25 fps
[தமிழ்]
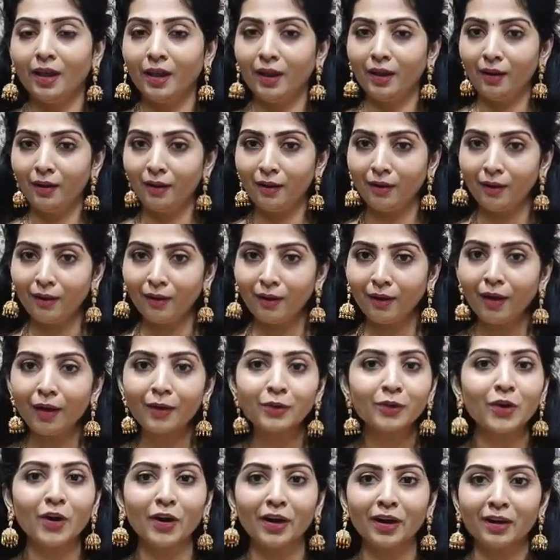
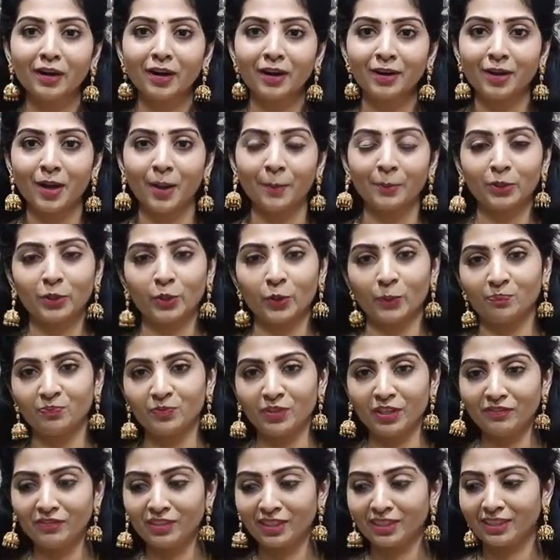எல்லாரையும் அழகா காமிக்கும்
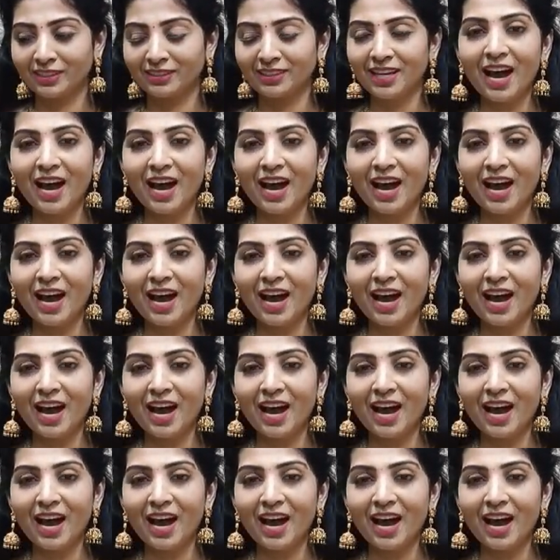இவங்க